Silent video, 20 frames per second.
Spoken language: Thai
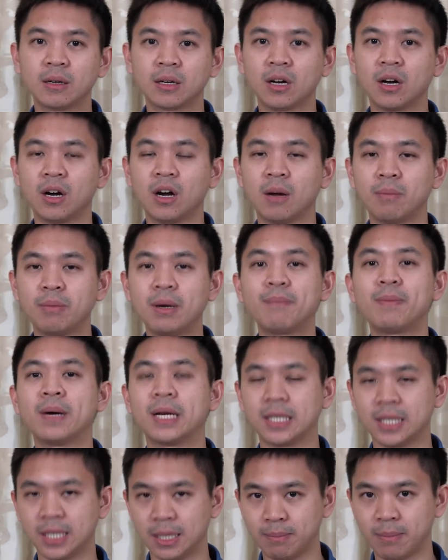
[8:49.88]
ก็เพิ่งเปิ
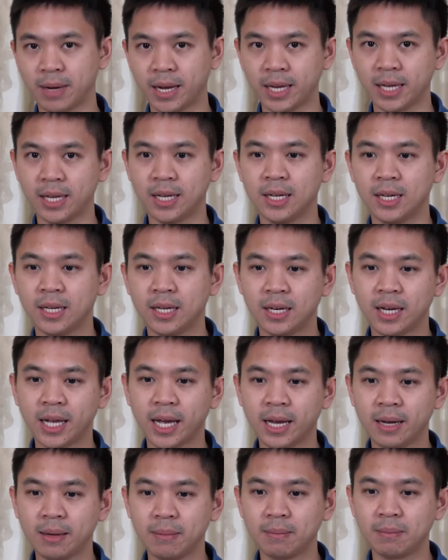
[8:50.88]
ดเทอมใหม่
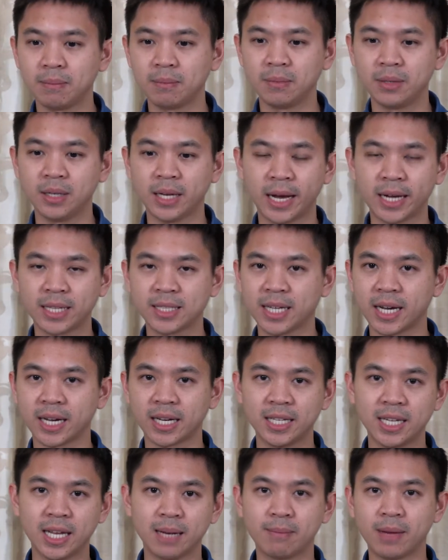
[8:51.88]
และหลังจาก
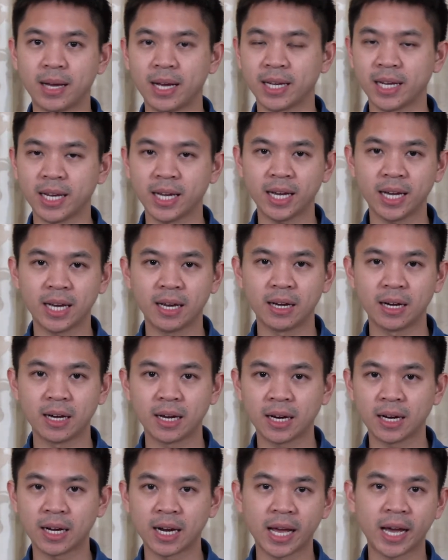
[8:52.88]
เรียนมาแค่
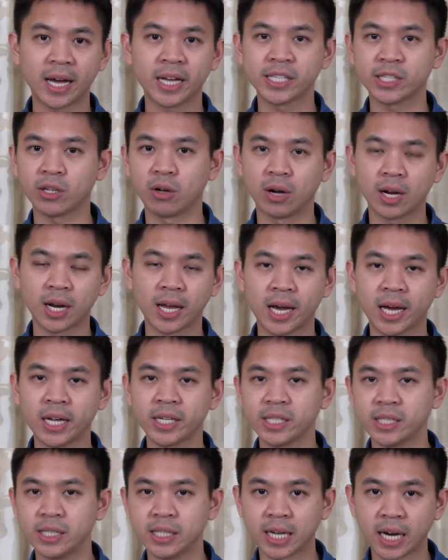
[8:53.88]
คลาสสองคลาส
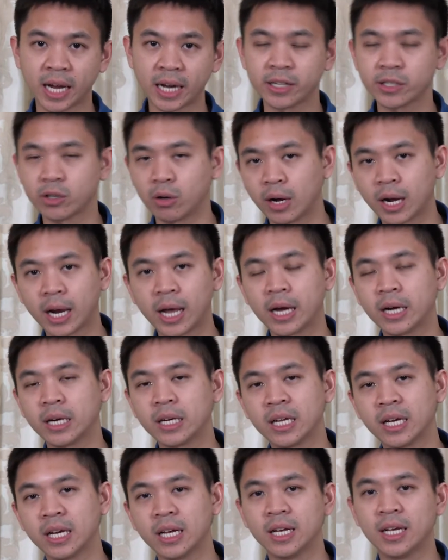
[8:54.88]
หรือครั้งสองครั้ง
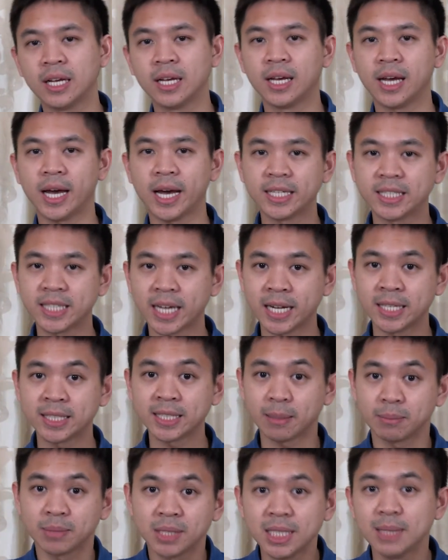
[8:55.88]
เนี่ยอาจารย์
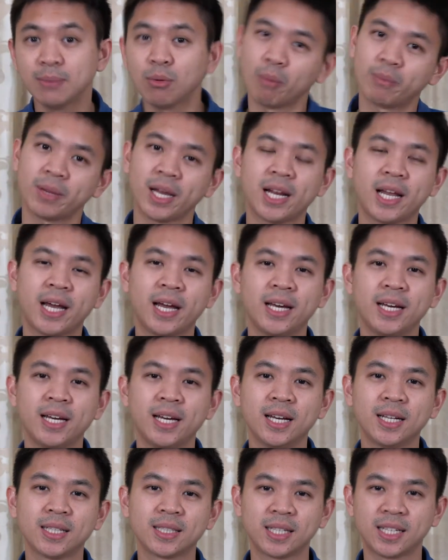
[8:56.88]
จำชื่อผมได้แล้ว
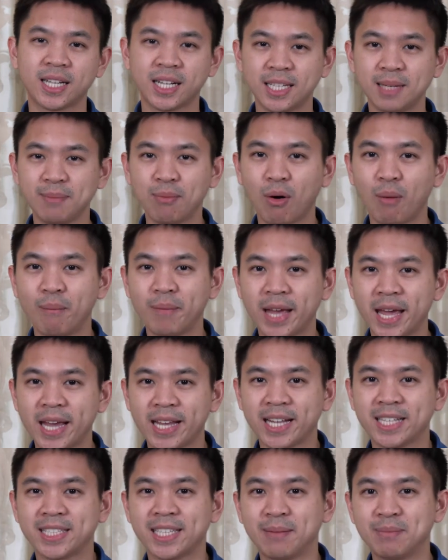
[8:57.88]
ทั้งที่ผมเอง
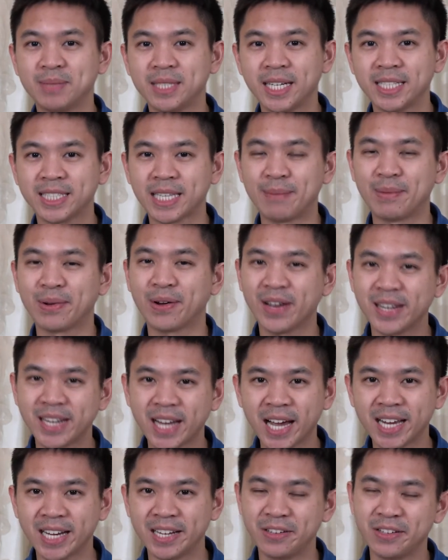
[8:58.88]
ยังจำชื่ออาจารย์ไม่ค่อย
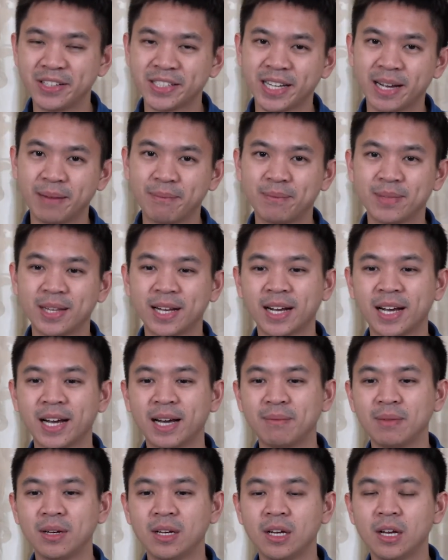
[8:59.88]
ได้เลยด้วยซ้ำนะค
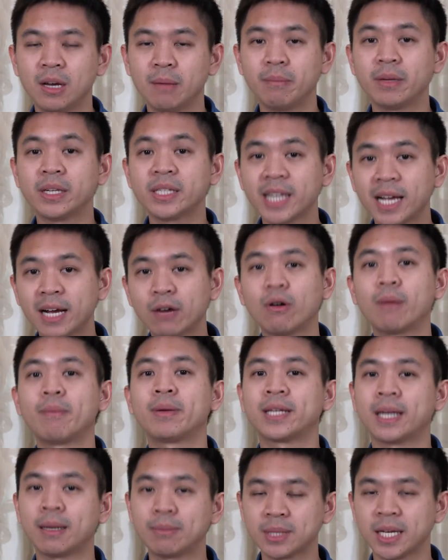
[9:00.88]
รับมันสร้างความป
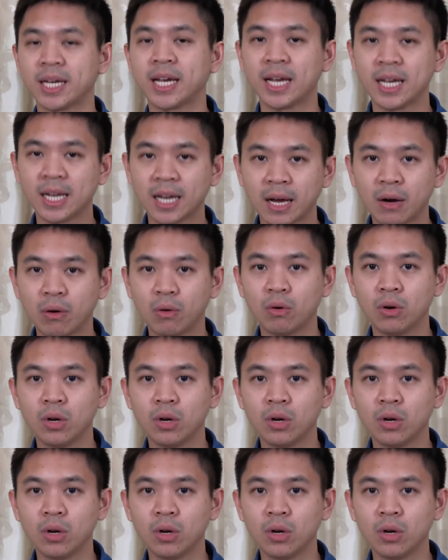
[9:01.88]
ระทับใจให้เรา